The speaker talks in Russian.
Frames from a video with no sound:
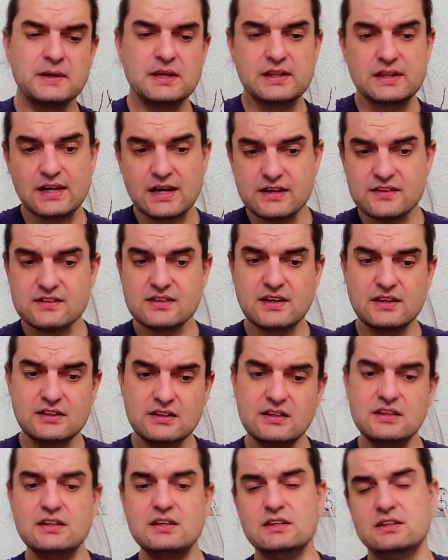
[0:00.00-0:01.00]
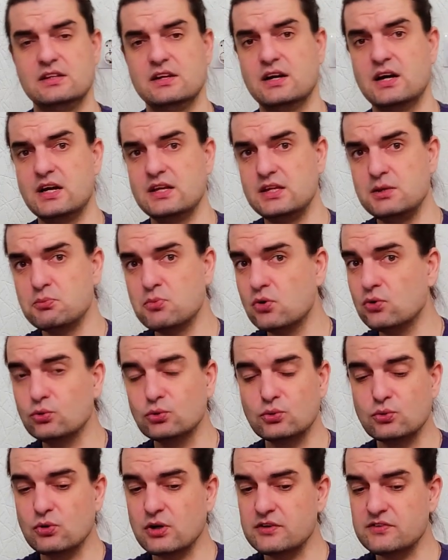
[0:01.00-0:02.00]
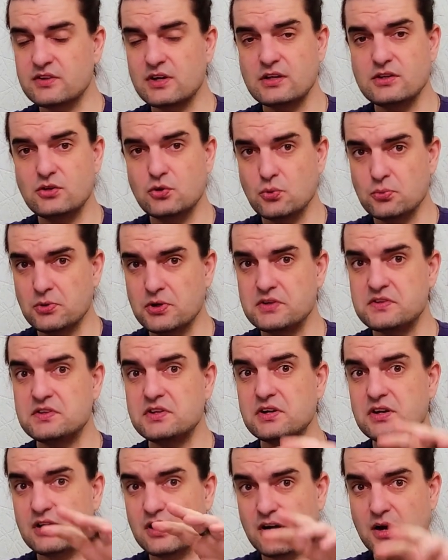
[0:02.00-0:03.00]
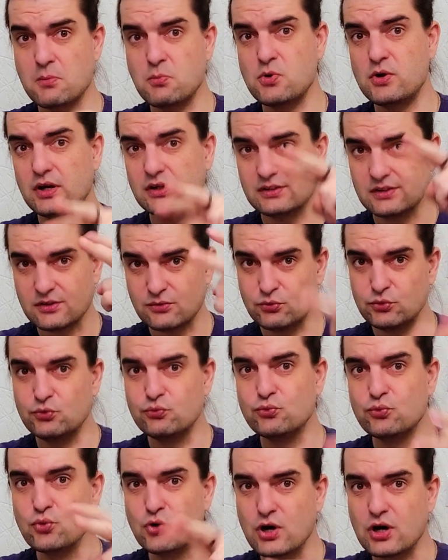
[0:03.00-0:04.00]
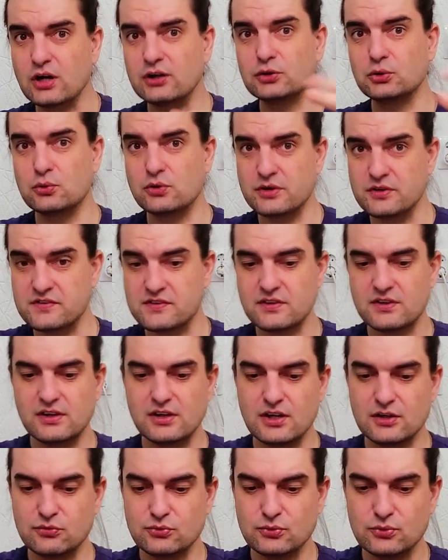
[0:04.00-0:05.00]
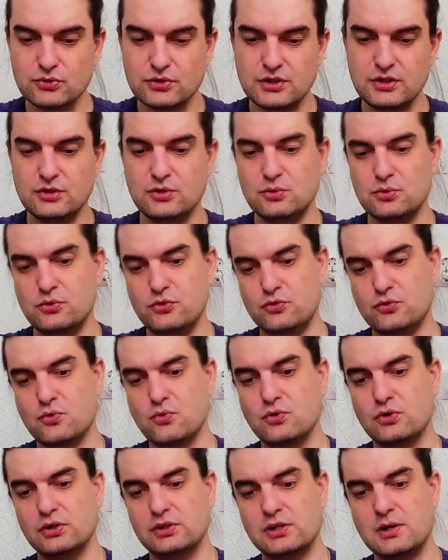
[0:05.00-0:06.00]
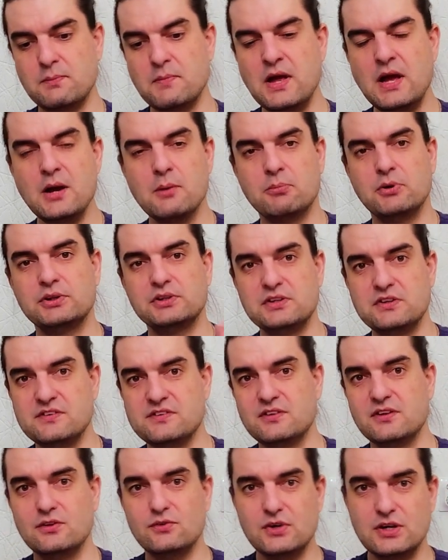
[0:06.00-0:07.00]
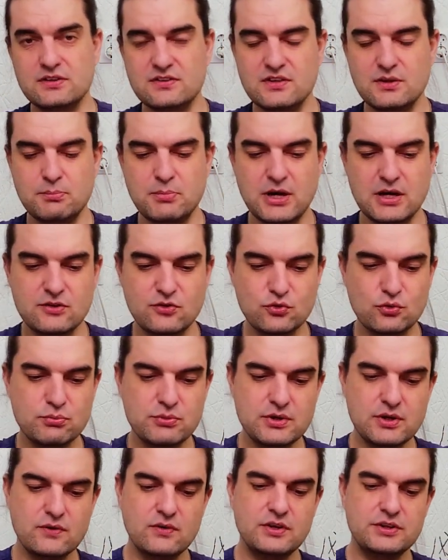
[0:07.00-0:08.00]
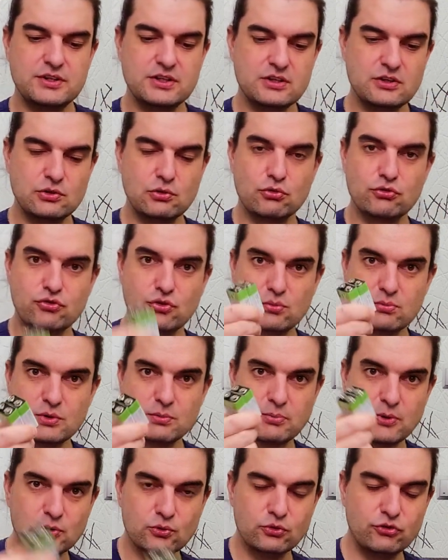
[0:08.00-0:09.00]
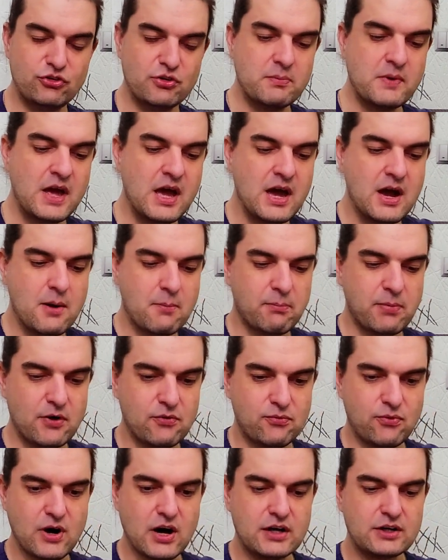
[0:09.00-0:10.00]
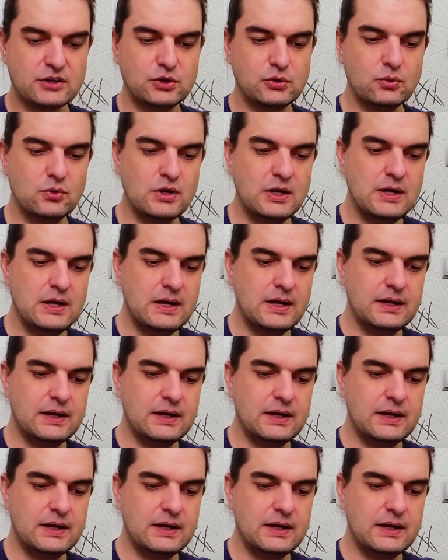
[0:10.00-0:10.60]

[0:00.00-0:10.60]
китайцы, они хитрые. Они могут указать емкость тех аккумуляторов двух, которые стоят внутри. То есть сколько там, по 325 суммировать, а не то, что мы получим по факту